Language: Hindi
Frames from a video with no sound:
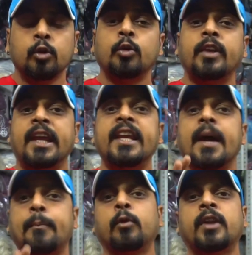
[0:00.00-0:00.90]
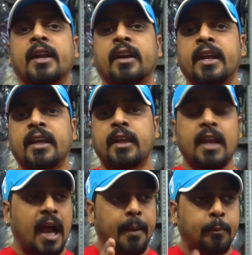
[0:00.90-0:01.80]
तो यही आपको ध्यान रखना है कि
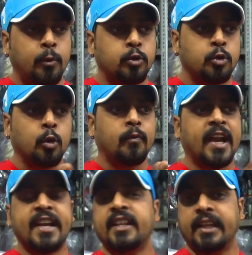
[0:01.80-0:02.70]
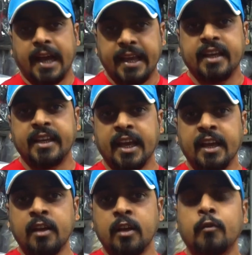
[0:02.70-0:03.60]
आपको जो वैरायटी दिखाई गई है
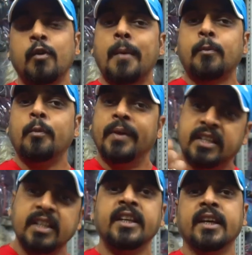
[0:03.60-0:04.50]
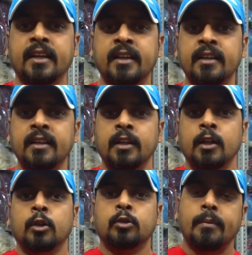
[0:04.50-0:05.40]
वो आपको बेचनी है
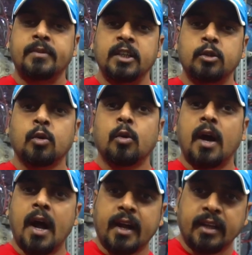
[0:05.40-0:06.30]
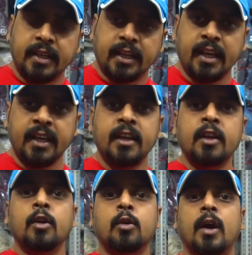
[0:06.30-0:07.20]
तो आप चीज़ों को आकर देखें
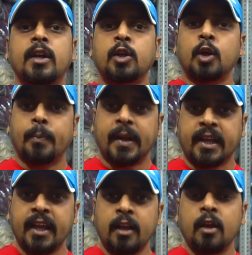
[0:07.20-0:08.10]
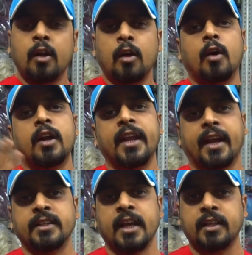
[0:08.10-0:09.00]
क्वालिटी को परखें और
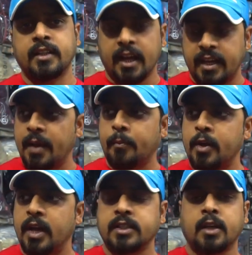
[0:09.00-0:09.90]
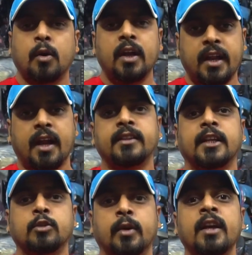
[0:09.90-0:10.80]
लेकर जाएं ताकि आपको यहाँ से क्वालिटी का
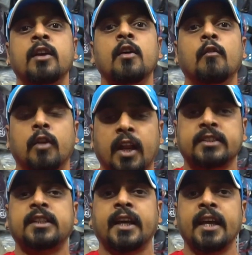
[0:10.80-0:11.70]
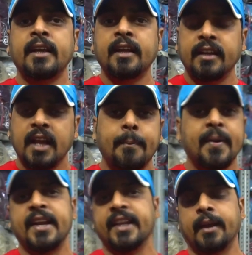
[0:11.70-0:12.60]
अंदाज़ जो है वो लग सके यहाँ
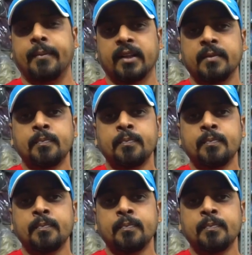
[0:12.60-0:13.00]
पर आने के बाद